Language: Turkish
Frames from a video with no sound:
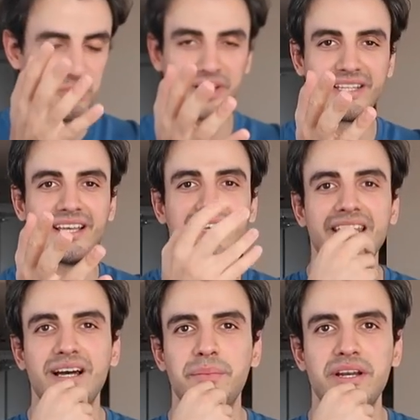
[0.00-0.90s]
Bu arada
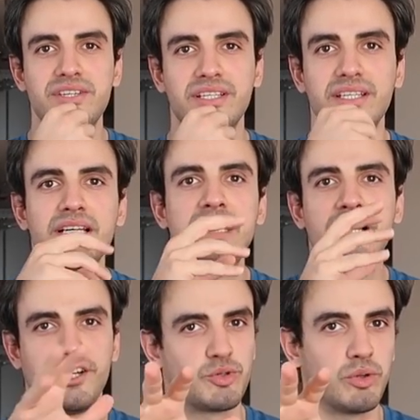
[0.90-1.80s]
yeni haber çıktı.
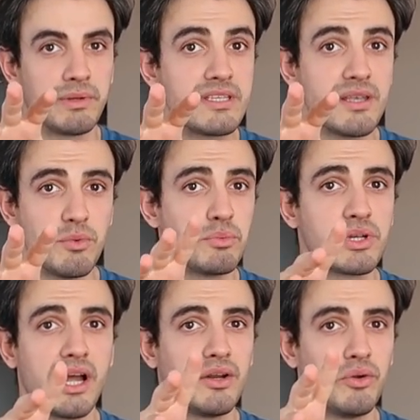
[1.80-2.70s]
Aşı olmak istemiyormuş
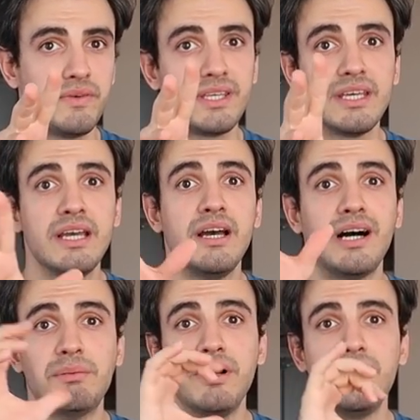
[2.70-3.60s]
Kyrie Irving.
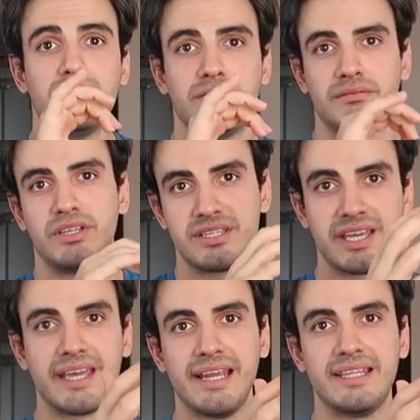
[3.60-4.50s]
Ama yasa
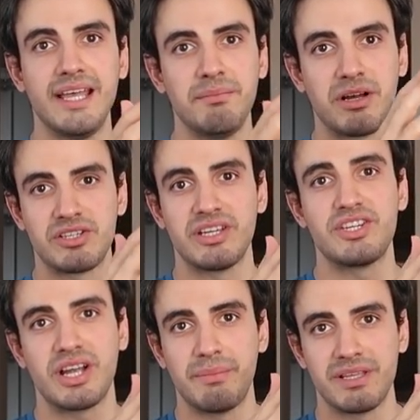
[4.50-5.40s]
gereği de maçlara
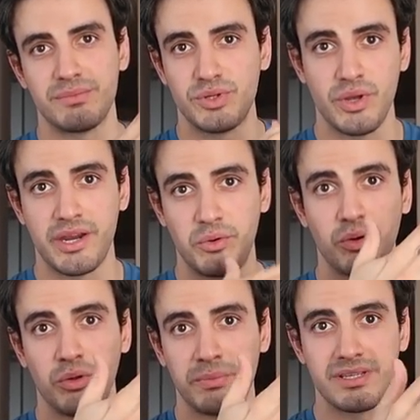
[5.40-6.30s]
çıkamazmış eğer
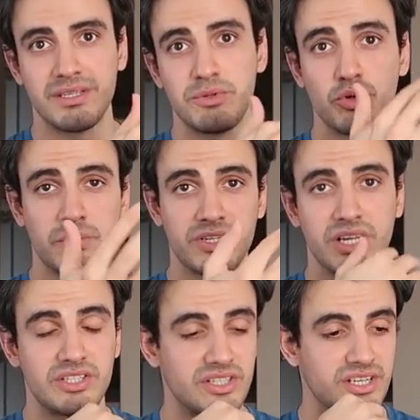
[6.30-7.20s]
öyle olmazsa. Hmm. Birçok maç
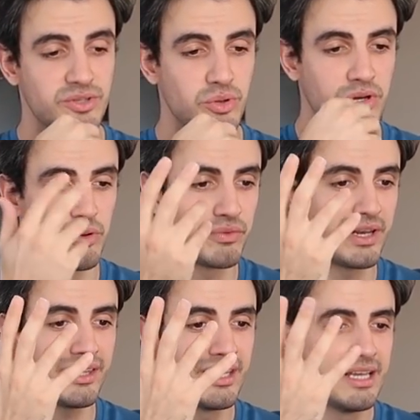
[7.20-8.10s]
kaçıracağı söyleniyor
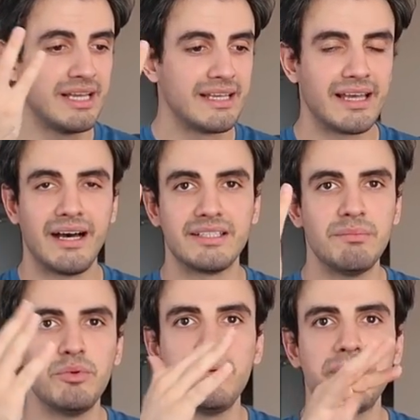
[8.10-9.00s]
falan. Ya
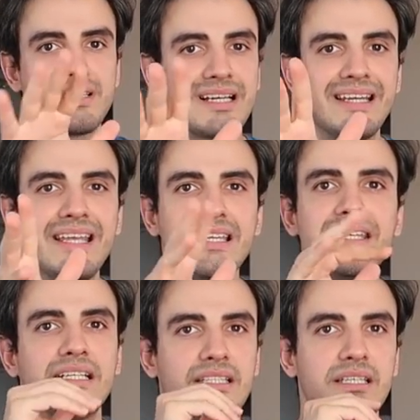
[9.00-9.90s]
adam böyle biraz kariyerini
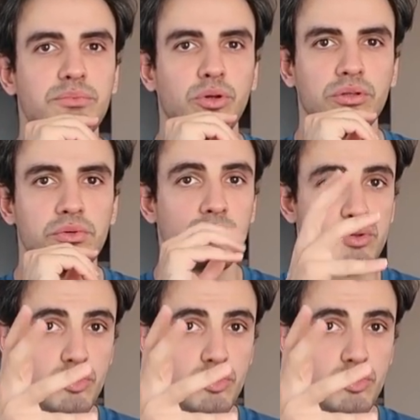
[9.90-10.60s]
yıktı gibi oldu biliyor musun?